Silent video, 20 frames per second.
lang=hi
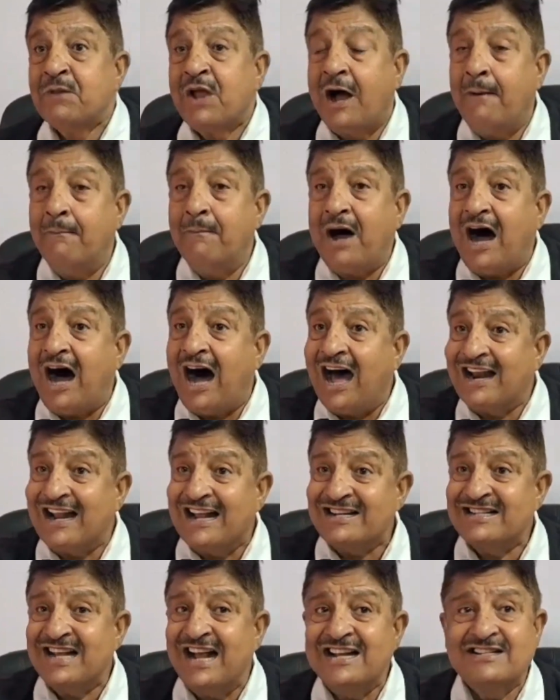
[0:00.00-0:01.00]
हम
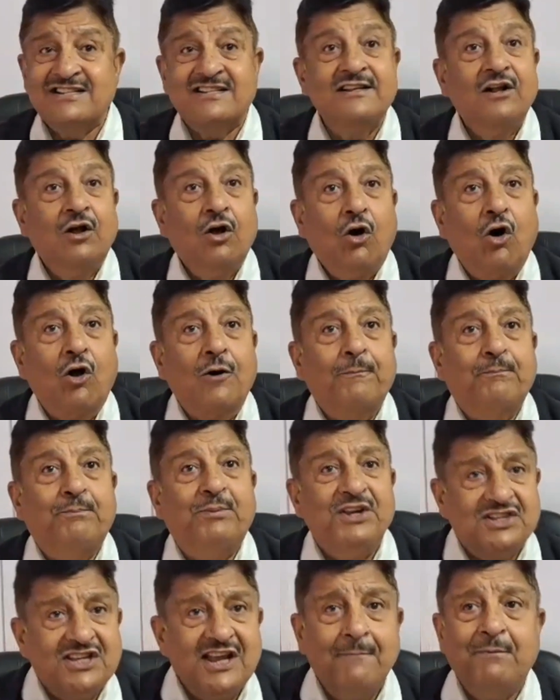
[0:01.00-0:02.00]
आरएसएस और
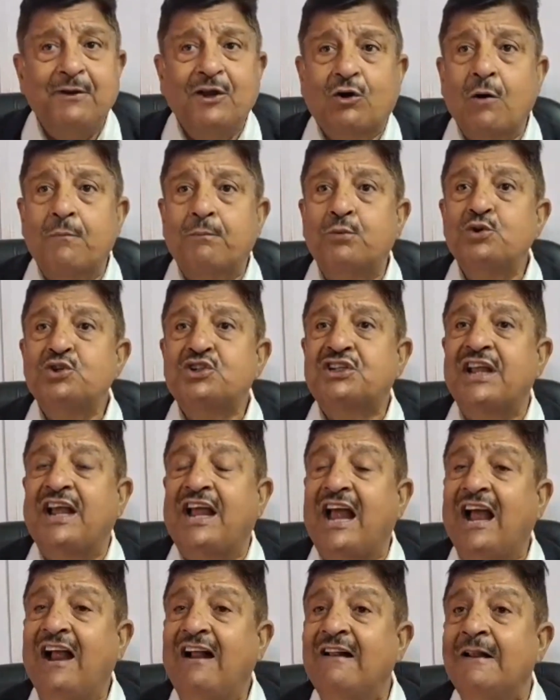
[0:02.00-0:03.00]
बीजेपी को पूछते
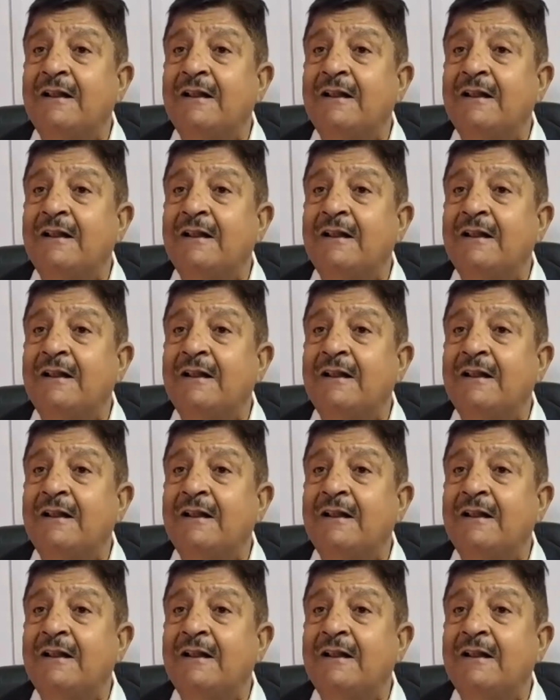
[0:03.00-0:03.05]
हैं